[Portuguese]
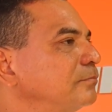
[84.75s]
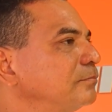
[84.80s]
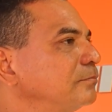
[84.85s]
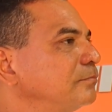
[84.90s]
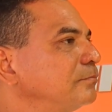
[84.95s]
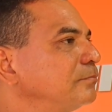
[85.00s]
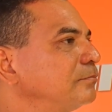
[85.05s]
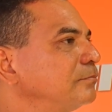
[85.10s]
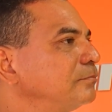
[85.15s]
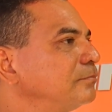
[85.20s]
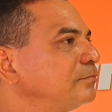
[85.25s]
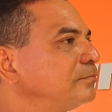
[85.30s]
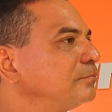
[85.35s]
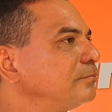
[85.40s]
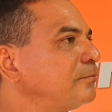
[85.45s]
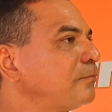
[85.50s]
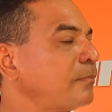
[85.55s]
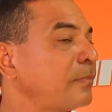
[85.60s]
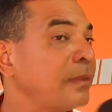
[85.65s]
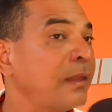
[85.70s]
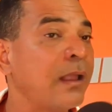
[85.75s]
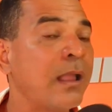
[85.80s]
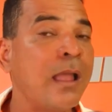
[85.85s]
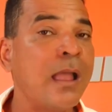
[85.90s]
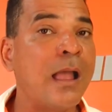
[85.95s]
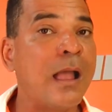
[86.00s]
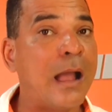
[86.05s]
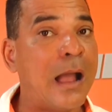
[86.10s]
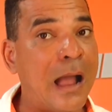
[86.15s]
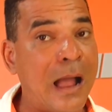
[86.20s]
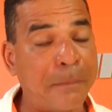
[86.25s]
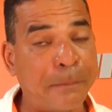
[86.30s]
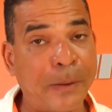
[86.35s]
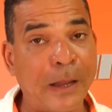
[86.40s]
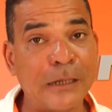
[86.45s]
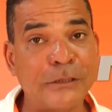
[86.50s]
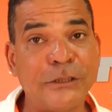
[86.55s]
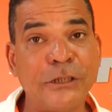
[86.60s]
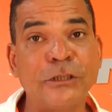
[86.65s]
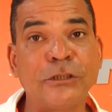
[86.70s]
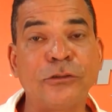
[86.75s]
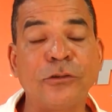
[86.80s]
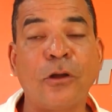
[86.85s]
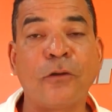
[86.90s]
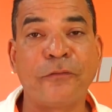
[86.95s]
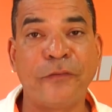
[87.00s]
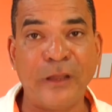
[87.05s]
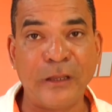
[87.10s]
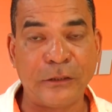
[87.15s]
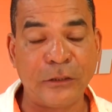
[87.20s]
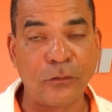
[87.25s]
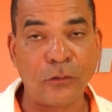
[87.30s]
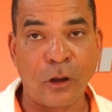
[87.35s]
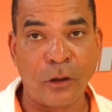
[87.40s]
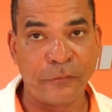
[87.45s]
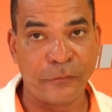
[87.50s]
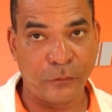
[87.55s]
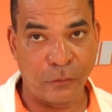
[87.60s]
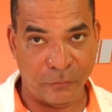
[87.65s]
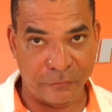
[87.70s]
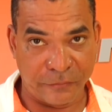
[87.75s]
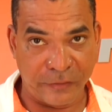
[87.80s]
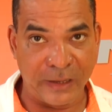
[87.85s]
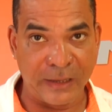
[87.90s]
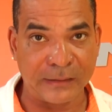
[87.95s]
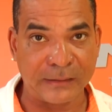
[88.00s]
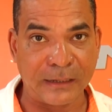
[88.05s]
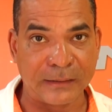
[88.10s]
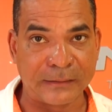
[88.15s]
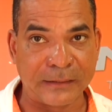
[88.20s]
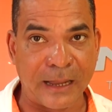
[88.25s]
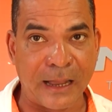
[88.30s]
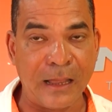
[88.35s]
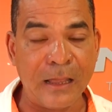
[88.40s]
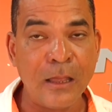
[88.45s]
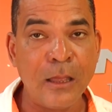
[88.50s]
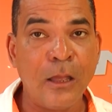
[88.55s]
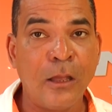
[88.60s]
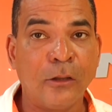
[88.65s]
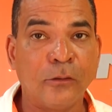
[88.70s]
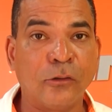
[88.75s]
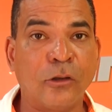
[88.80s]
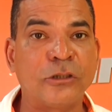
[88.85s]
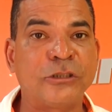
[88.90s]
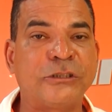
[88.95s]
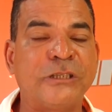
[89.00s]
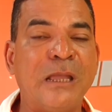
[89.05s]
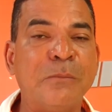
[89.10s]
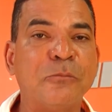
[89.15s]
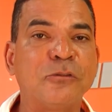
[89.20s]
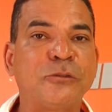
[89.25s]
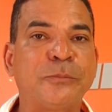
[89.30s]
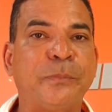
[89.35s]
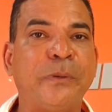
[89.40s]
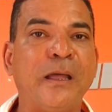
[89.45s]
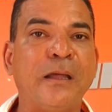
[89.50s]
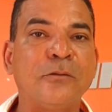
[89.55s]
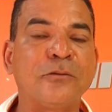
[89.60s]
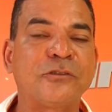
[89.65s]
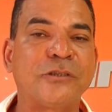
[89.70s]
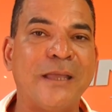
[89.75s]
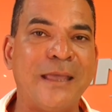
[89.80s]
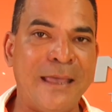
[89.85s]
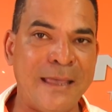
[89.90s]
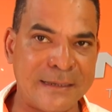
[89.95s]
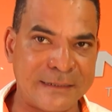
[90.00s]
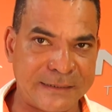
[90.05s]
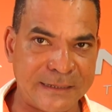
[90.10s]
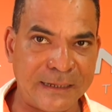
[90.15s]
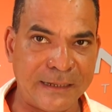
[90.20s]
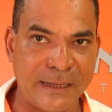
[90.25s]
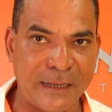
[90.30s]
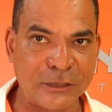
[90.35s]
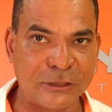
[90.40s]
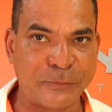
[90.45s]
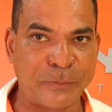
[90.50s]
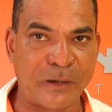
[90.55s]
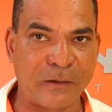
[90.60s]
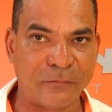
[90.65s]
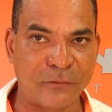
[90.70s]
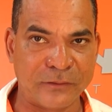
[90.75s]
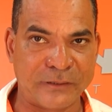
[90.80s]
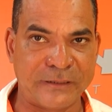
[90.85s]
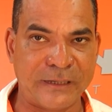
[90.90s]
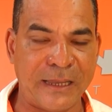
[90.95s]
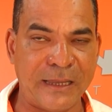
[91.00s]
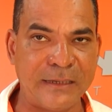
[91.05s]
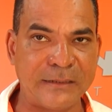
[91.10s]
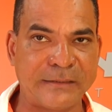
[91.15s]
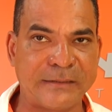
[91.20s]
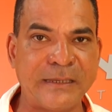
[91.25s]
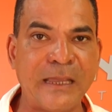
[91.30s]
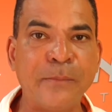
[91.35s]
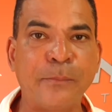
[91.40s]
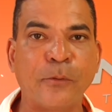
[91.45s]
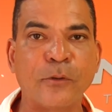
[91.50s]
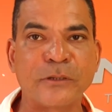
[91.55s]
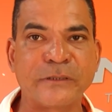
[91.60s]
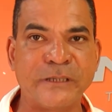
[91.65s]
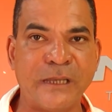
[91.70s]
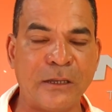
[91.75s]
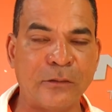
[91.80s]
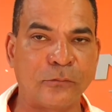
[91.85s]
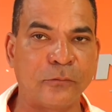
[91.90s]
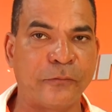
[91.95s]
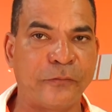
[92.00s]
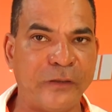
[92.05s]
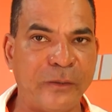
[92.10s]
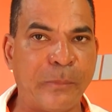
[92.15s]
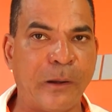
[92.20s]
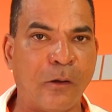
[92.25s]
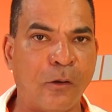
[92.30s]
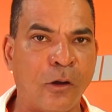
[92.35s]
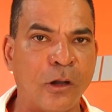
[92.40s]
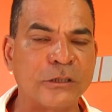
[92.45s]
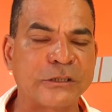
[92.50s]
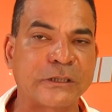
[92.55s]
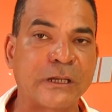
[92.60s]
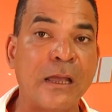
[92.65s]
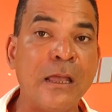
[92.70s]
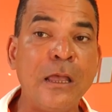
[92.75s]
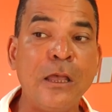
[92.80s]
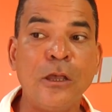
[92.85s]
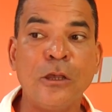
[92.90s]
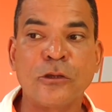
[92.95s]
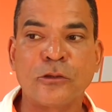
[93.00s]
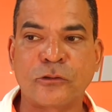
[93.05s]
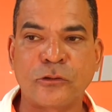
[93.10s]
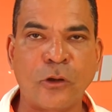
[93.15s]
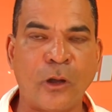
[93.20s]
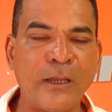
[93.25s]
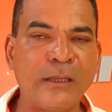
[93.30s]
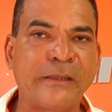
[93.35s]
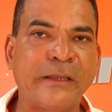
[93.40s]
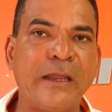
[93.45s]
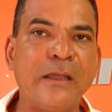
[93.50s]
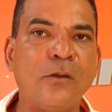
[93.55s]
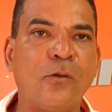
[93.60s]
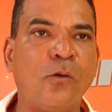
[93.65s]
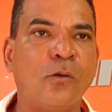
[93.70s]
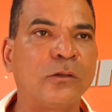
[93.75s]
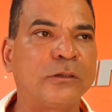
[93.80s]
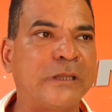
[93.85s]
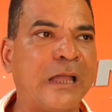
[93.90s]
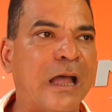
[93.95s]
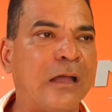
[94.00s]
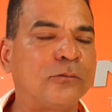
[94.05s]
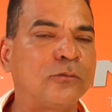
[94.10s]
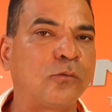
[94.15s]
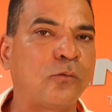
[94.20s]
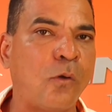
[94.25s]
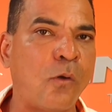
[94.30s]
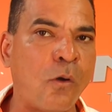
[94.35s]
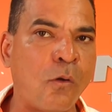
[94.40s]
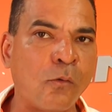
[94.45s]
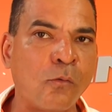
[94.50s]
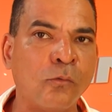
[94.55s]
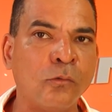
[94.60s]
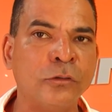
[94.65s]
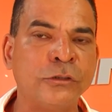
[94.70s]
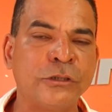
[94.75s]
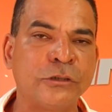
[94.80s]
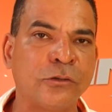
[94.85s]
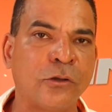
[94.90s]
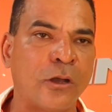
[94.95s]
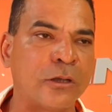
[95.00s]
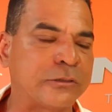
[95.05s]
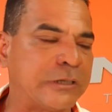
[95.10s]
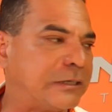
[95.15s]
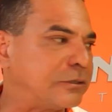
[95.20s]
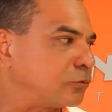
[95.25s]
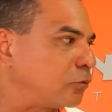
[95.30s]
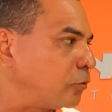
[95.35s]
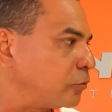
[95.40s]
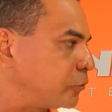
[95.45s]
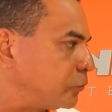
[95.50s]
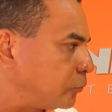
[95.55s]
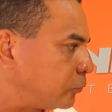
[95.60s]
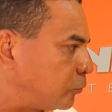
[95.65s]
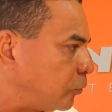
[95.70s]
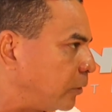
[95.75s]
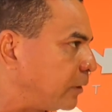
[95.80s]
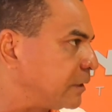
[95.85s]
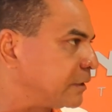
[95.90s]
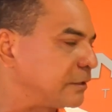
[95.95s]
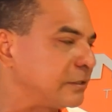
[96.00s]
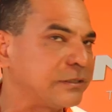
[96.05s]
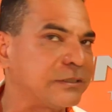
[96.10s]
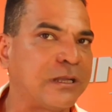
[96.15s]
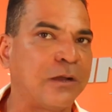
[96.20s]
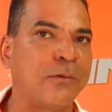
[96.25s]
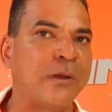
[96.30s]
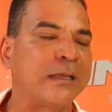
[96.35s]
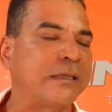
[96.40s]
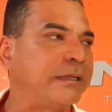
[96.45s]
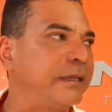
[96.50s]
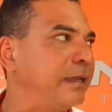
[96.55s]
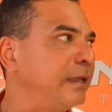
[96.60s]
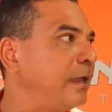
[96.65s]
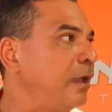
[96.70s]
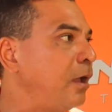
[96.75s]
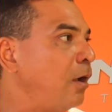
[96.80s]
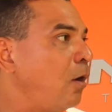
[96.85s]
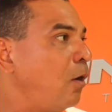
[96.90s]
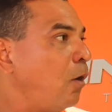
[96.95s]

internet? A partir de R$ 99,90, tá? Nós temos planos excelentes para vocês, 100% fibra ótica. Só entrar em contato com alguns de nossas consultores que estão aqui